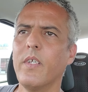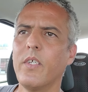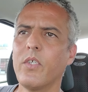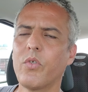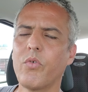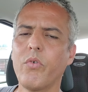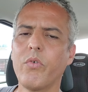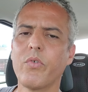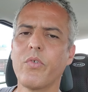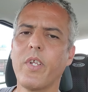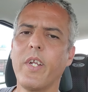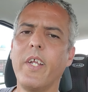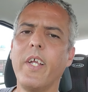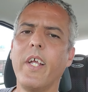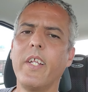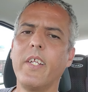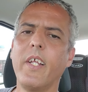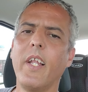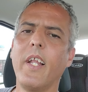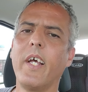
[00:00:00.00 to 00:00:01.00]
شكون
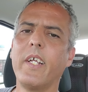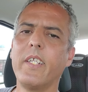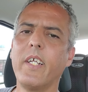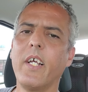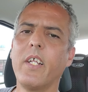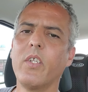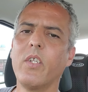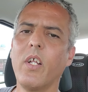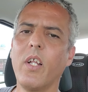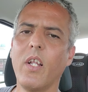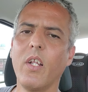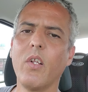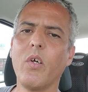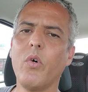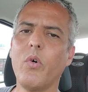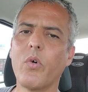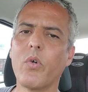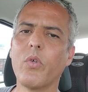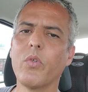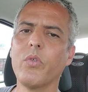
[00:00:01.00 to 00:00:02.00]
زريحه ديال العداد
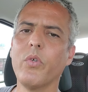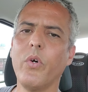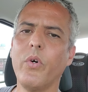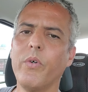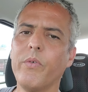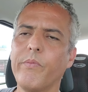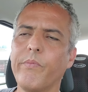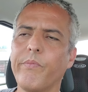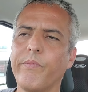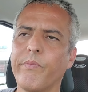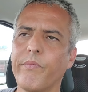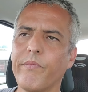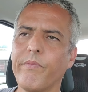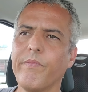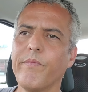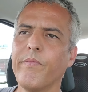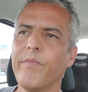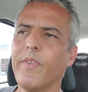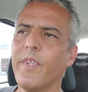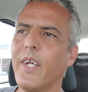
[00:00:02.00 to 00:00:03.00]
الخروطو
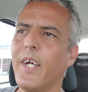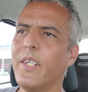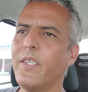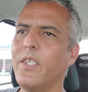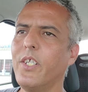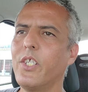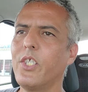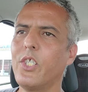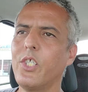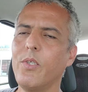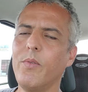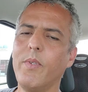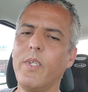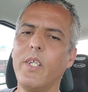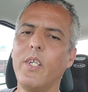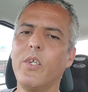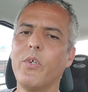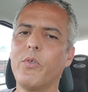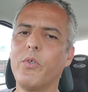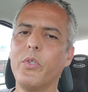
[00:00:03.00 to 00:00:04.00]
هاديك الشي
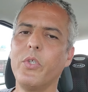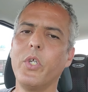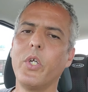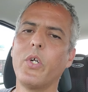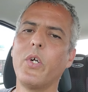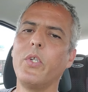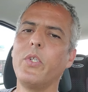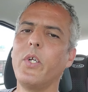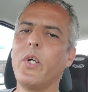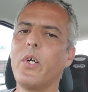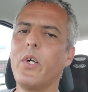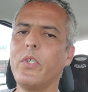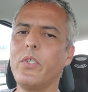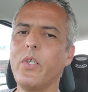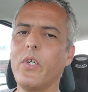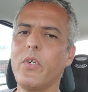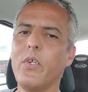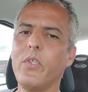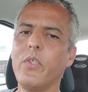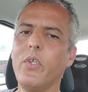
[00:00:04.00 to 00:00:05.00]
ديال كوتي كوتي
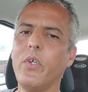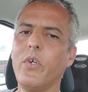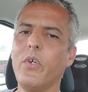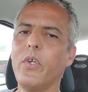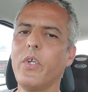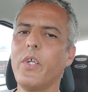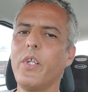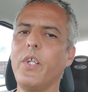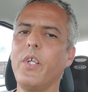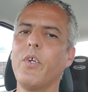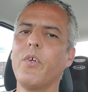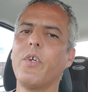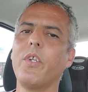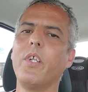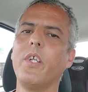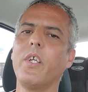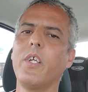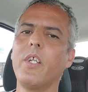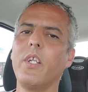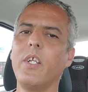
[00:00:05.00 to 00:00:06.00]
كوتي كوتي كني
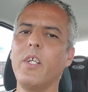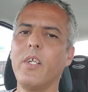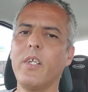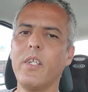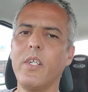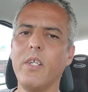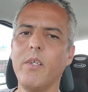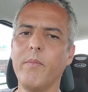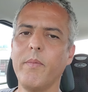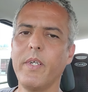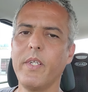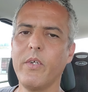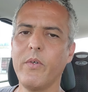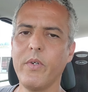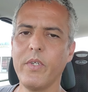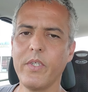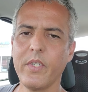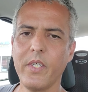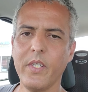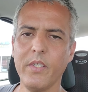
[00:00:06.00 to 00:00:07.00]
كني كني كني ماذا هو